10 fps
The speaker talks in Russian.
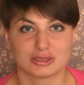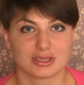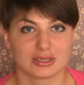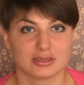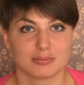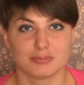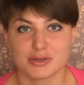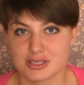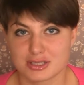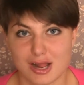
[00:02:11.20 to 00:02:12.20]
сделали
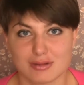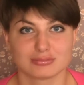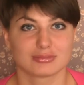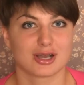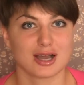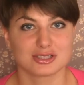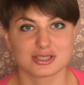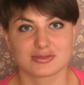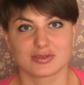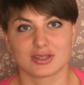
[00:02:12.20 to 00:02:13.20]
быстро,
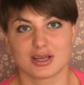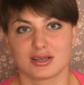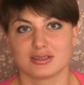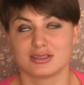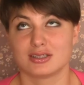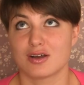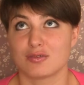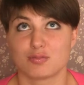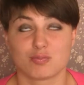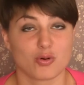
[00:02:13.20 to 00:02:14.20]
качественно, я
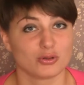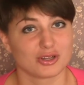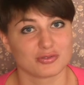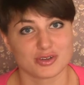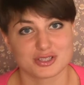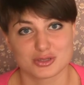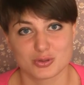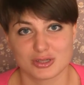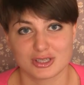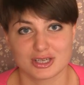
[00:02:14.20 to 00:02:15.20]
в полном
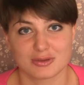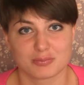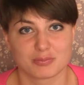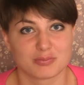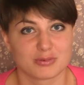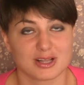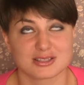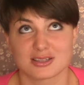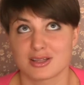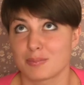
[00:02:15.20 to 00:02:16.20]
восторге,
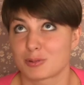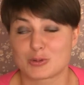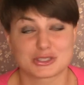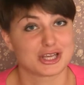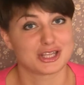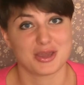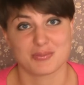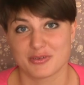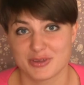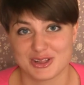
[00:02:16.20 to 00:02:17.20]
Красота просто
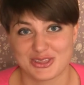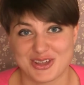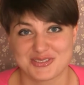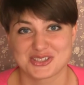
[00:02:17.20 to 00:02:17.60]
неимоверная.